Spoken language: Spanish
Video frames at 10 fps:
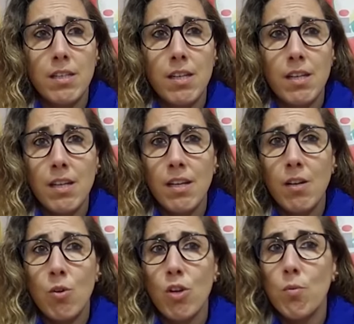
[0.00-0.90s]

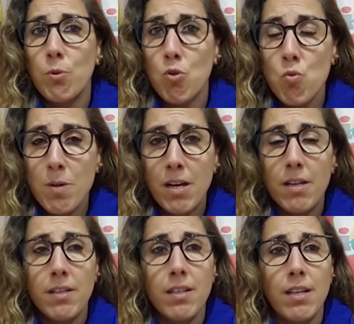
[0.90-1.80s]
que lo que nos
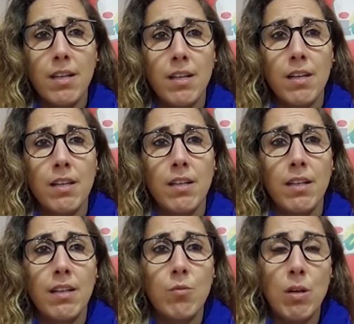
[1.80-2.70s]
preocupa es que
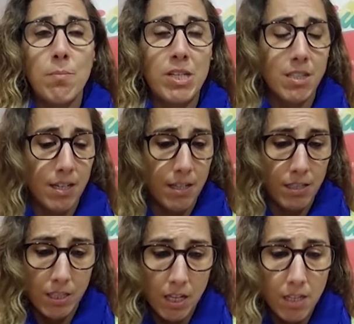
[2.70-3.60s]
una empresa
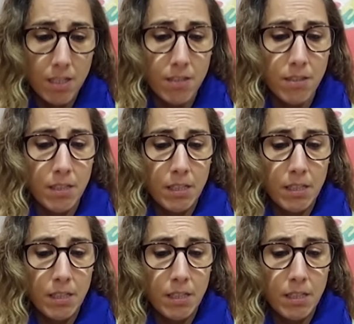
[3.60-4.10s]
externa,